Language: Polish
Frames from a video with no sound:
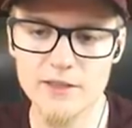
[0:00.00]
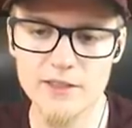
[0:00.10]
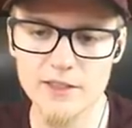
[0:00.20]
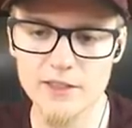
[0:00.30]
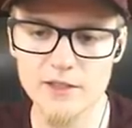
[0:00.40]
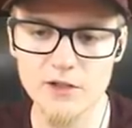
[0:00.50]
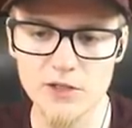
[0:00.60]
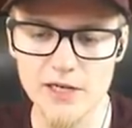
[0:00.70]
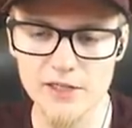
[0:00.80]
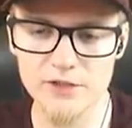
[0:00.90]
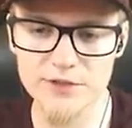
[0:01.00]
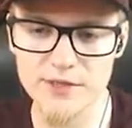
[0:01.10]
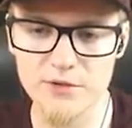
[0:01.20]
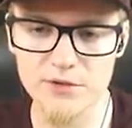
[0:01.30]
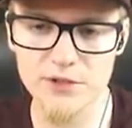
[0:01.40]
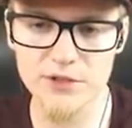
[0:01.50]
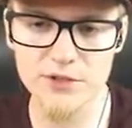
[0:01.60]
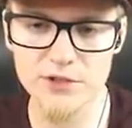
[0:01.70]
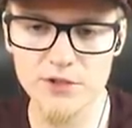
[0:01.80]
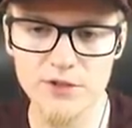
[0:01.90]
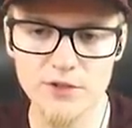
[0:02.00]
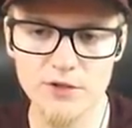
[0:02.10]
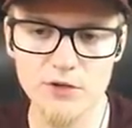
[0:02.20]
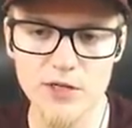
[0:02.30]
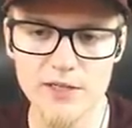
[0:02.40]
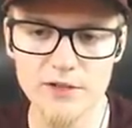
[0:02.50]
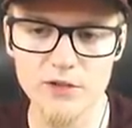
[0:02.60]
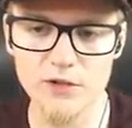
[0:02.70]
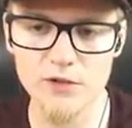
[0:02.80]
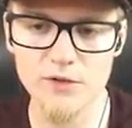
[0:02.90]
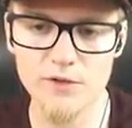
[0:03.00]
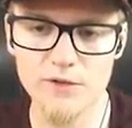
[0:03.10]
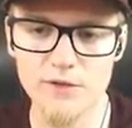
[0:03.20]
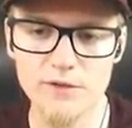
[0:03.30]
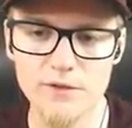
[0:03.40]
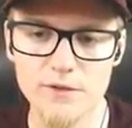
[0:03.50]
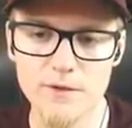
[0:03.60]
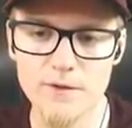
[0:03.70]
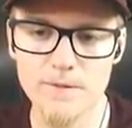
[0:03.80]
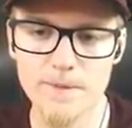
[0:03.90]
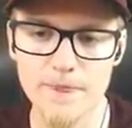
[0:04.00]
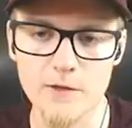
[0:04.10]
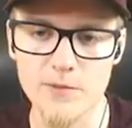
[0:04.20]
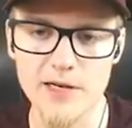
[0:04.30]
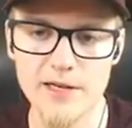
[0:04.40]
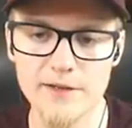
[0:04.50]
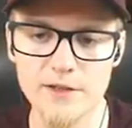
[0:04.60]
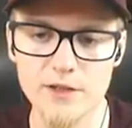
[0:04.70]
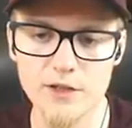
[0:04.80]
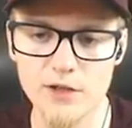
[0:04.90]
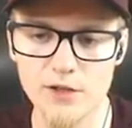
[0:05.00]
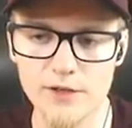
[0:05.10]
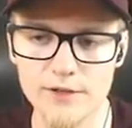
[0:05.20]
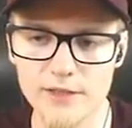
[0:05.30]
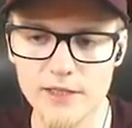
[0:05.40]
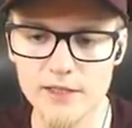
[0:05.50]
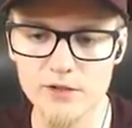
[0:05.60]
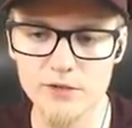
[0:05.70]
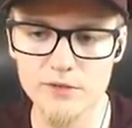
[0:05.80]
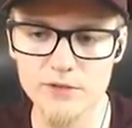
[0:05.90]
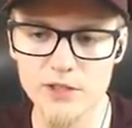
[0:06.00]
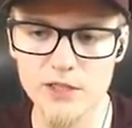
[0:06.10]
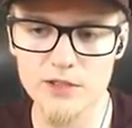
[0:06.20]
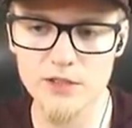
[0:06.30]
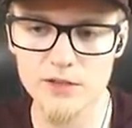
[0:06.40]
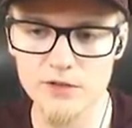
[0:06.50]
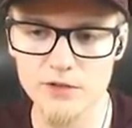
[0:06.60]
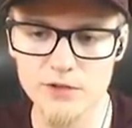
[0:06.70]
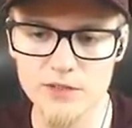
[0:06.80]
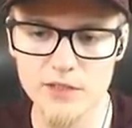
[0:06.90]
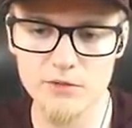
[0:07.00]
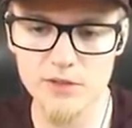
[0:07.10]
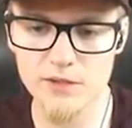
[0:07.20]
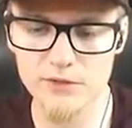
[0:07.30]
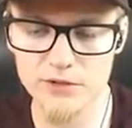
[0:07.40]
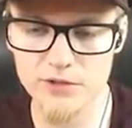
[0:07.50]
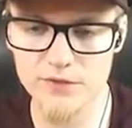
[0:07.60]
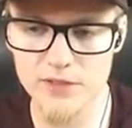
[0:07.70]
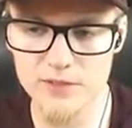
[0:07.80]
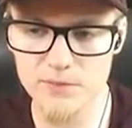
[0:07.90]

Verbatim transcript: Cyk, kolanko założyć Kolanko Dobra, y, jak ja to, czekajcie, jak to się zakładało, to się w ten